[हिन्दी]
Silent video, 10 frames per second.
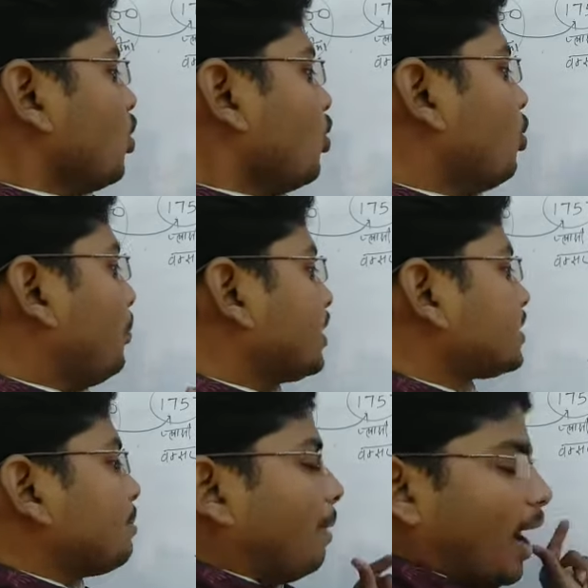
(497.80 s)
ऊपर
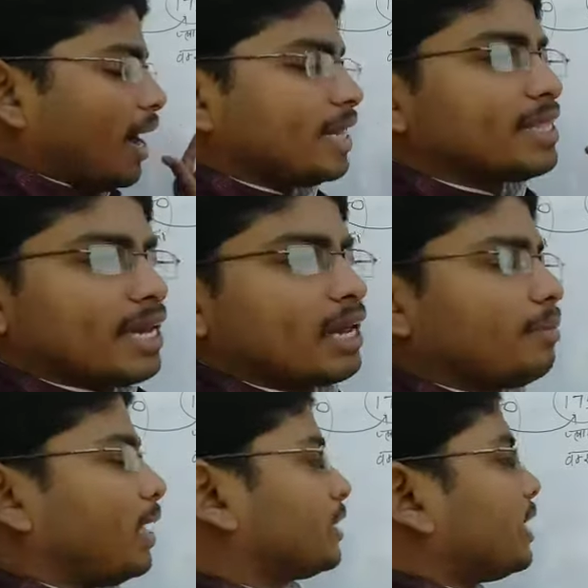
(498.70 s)
से भारत की अगर
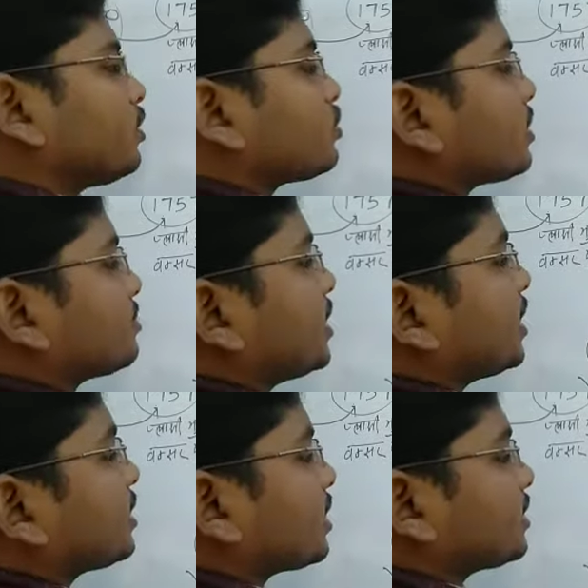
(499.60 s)
बात करें तो सबसे
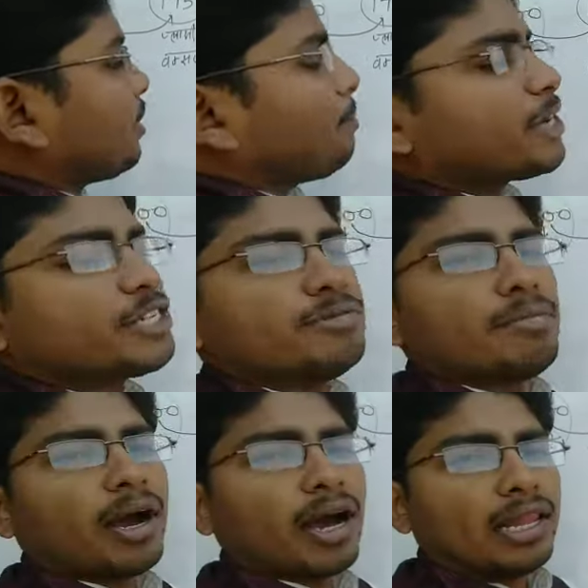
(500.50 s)
ज़्यादा सक्षम पश्चिमी
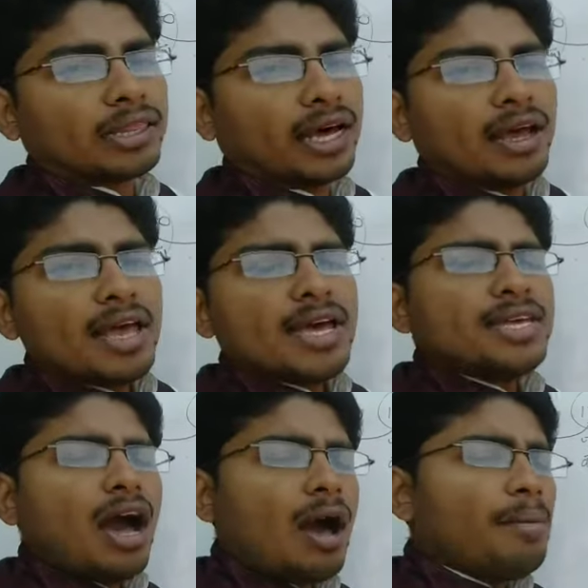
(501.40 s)
बंगाल था
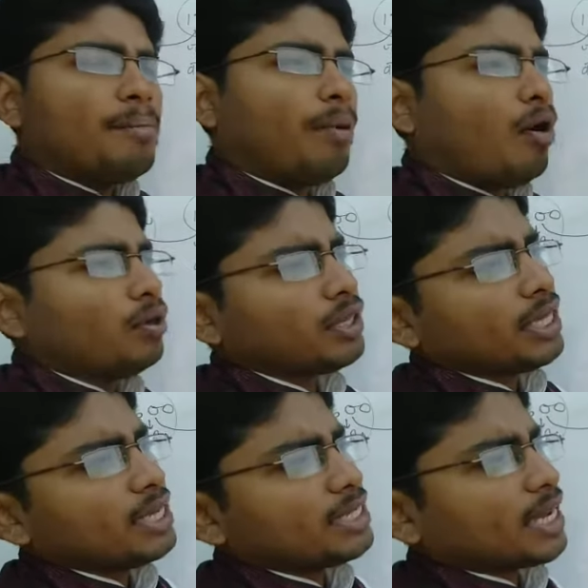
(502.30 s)
यहाँ पे बहुत
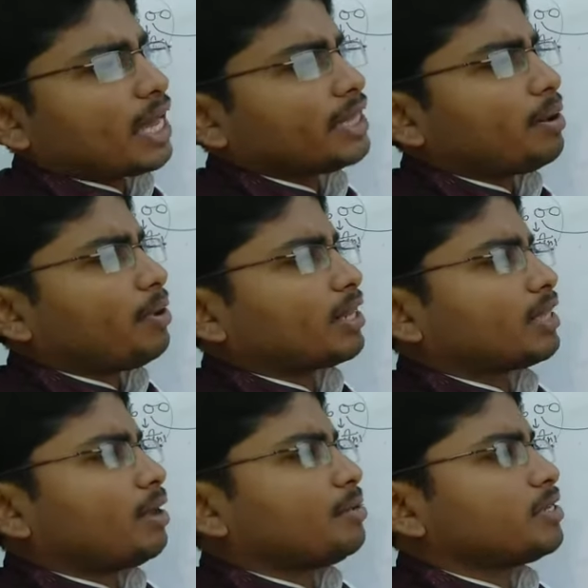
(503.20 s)
ही ज़्यादा
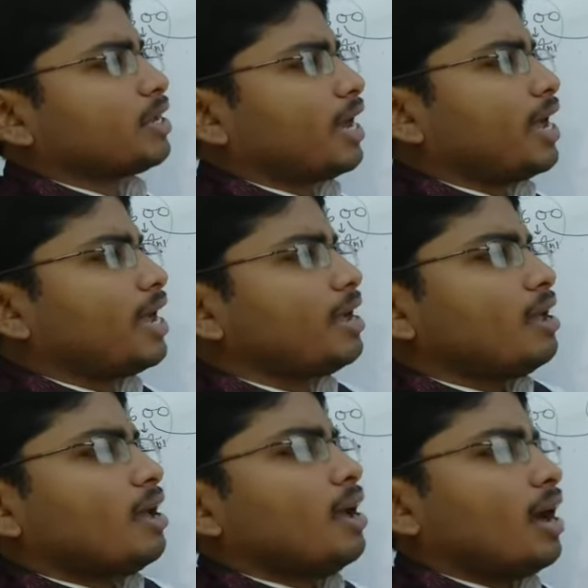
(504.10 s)
मात्रा में जो है
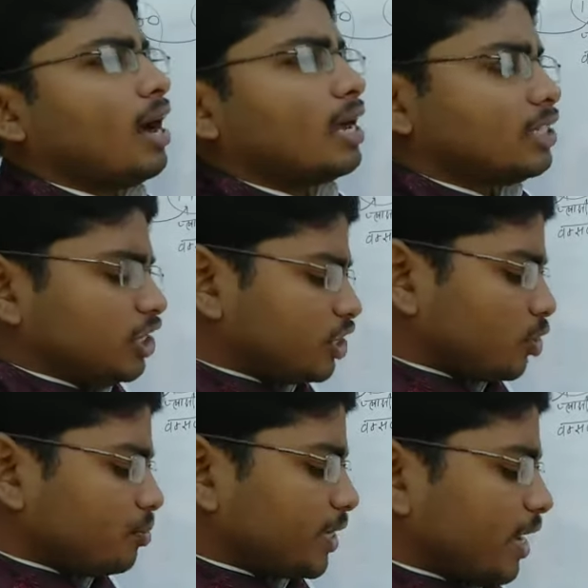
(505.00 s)
चीज़ें
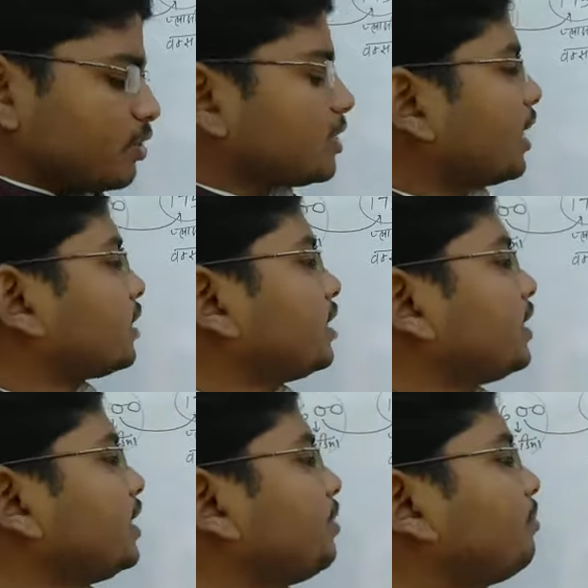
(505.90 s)
उपजाई जाती
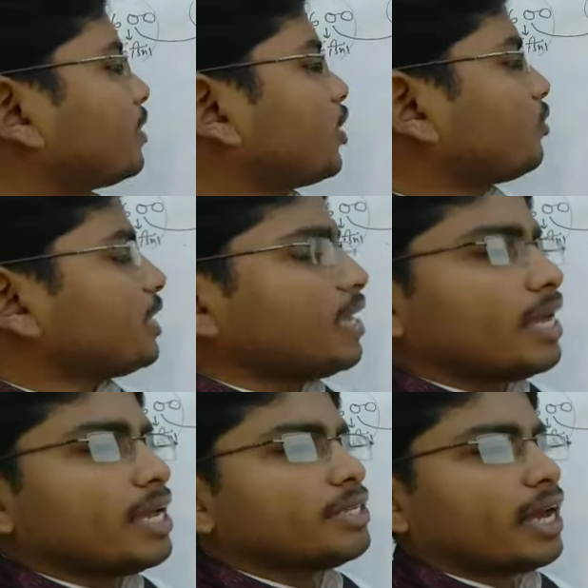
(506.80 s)
थी या क्योंकि
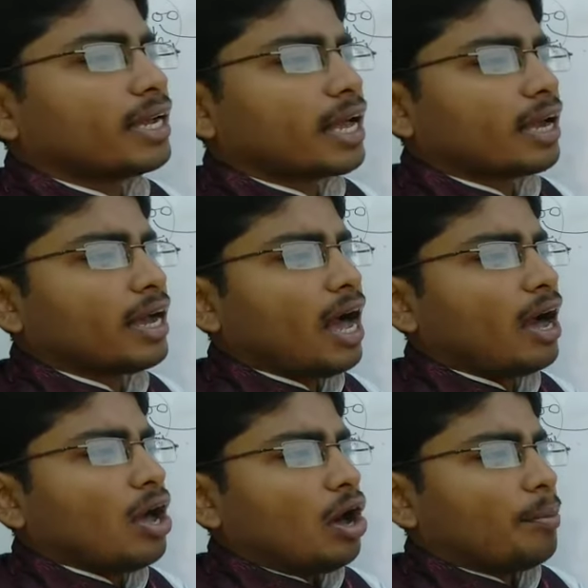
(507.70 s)
ये जो है गंगा
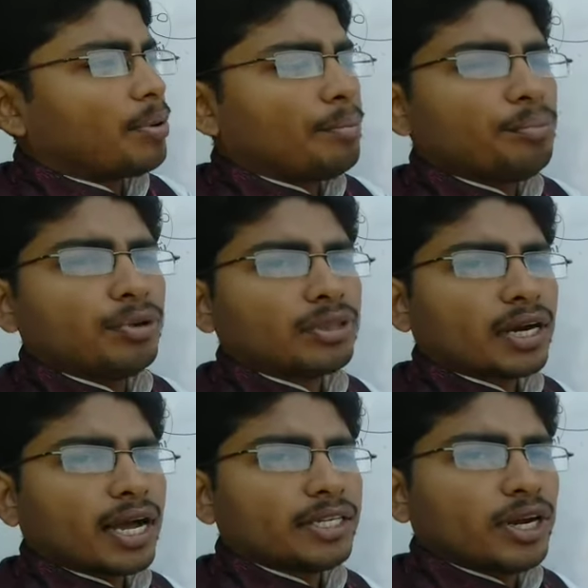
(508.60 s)
और ब्रह्मपुत्र
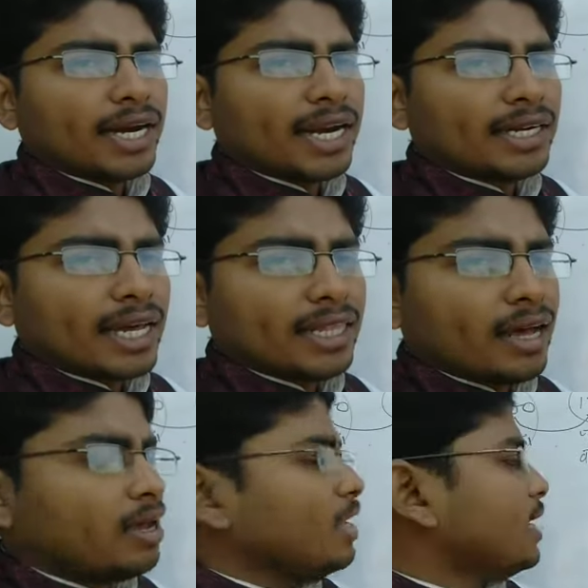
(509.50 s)
का जो है डेल्टा
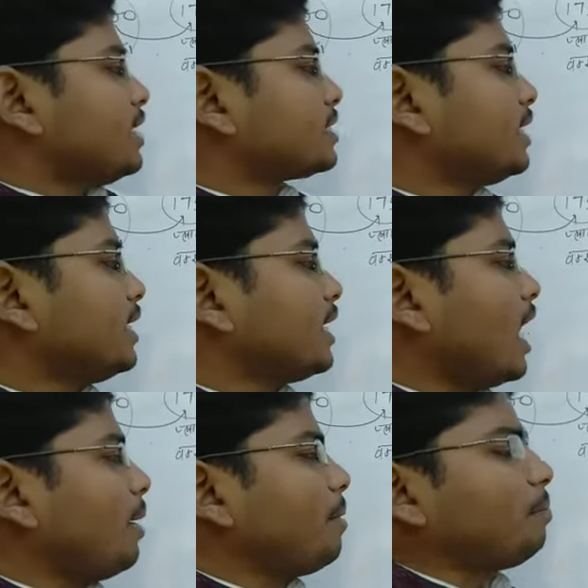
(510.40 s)
था इसलिए
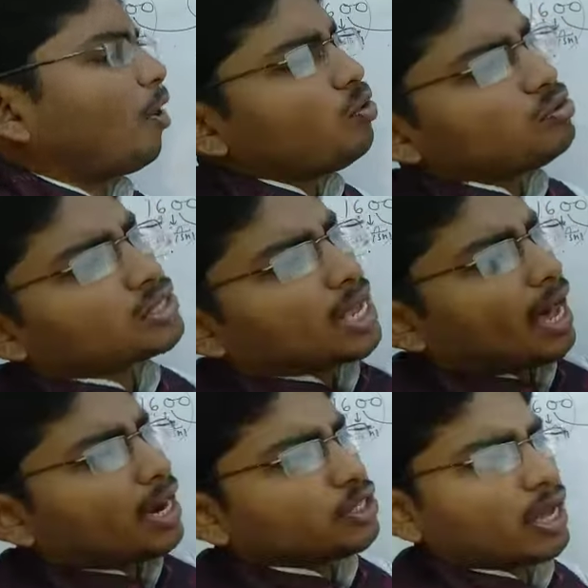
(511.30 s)
यहाँ पे बहुत
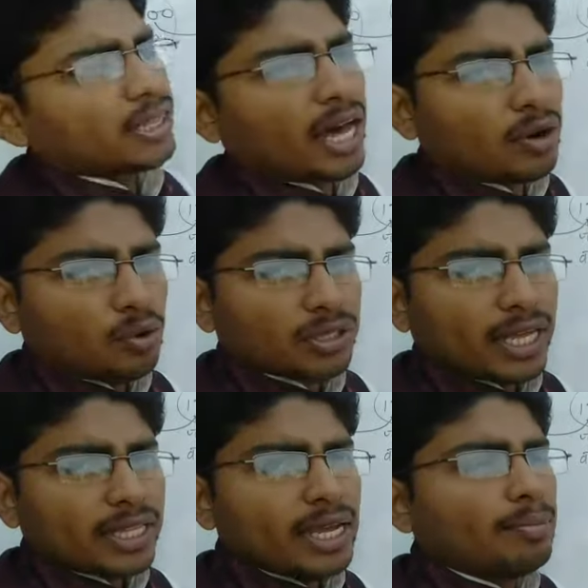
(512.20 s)
सारा जो है धन
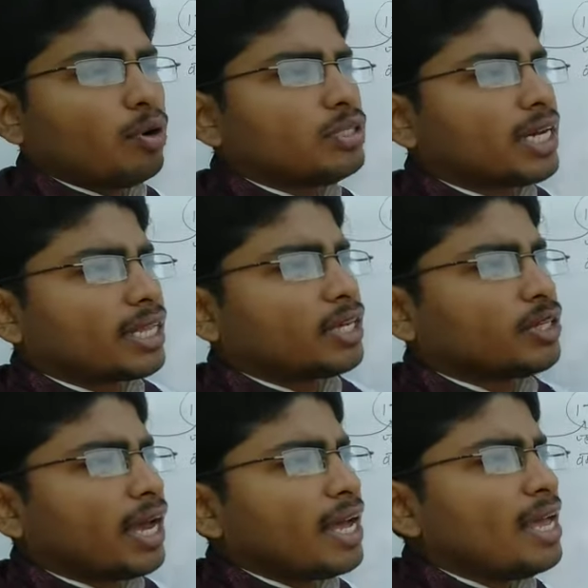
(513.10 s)
होता था या बहुत ज़्यादा
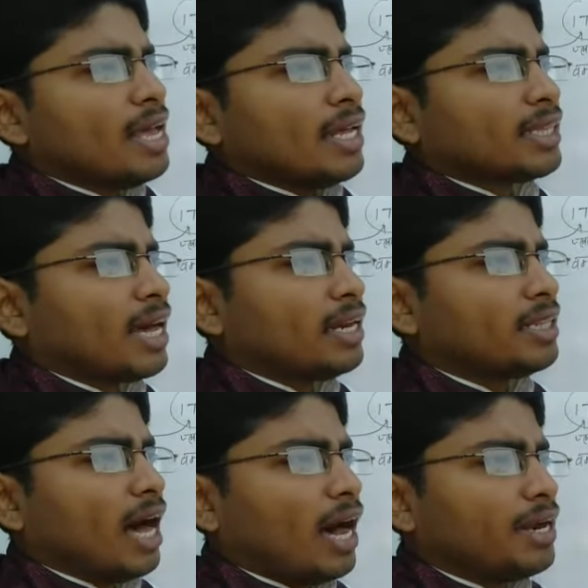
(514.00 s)
जो है धन
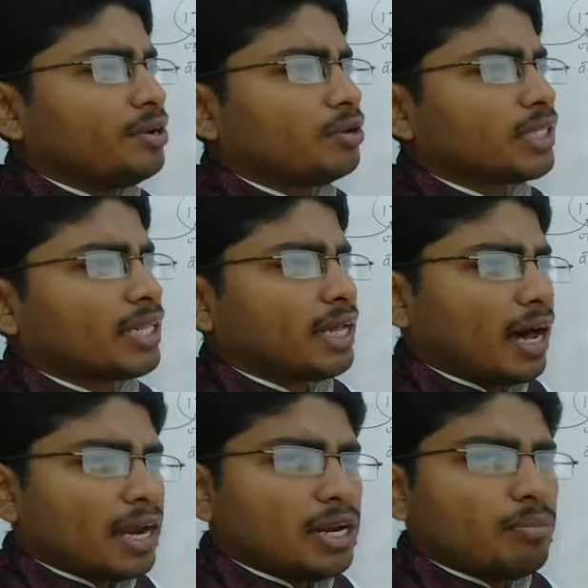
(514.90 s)
धान्य होता था
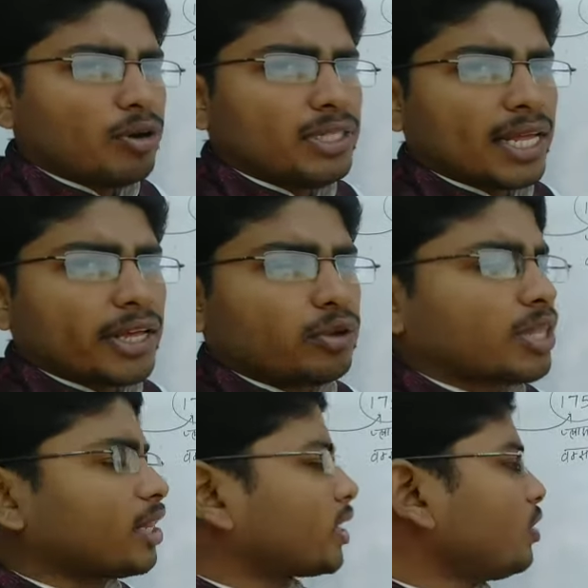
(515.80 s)
अन्य बहुत ज़्यादा
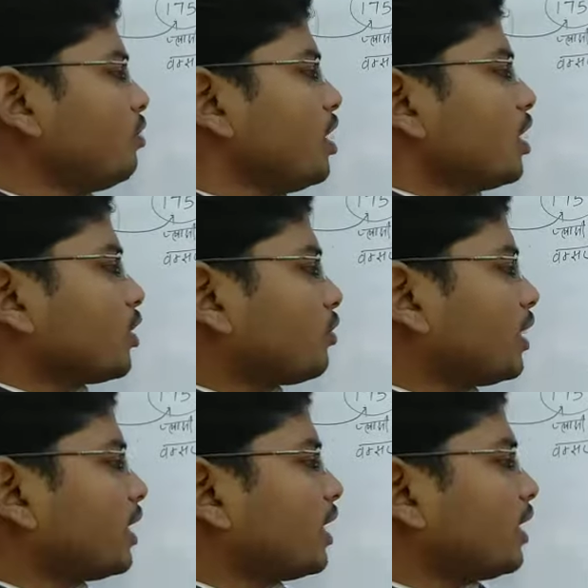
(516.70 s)
होता था क्यों क्योंकि
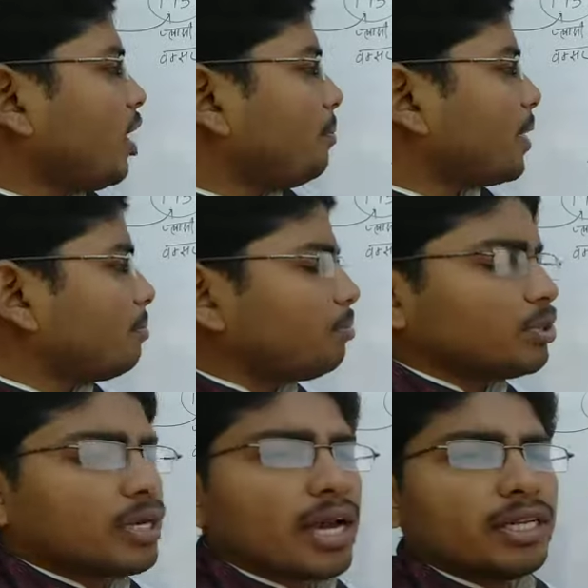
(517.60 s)
गंगा और
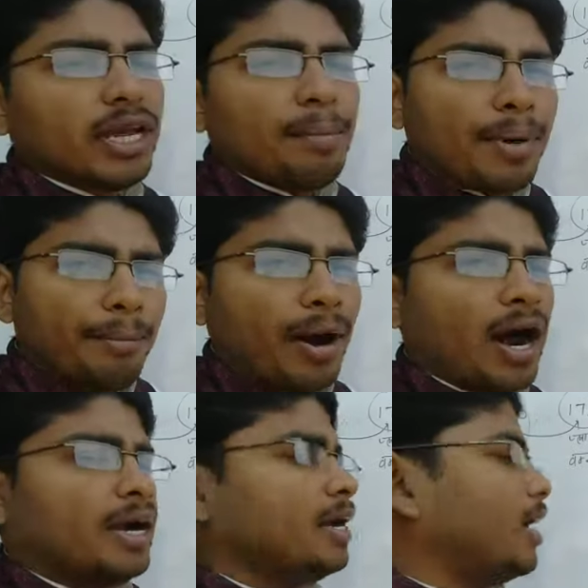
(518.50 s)
ब्रह्मपुत्र का जो है
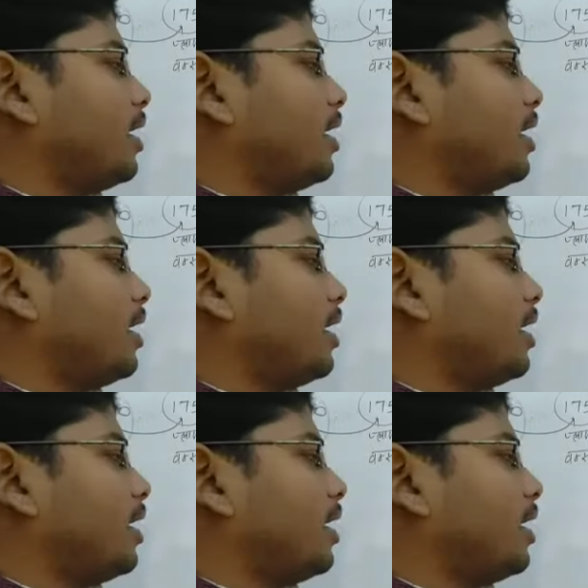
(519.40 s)
ब्रह्मांड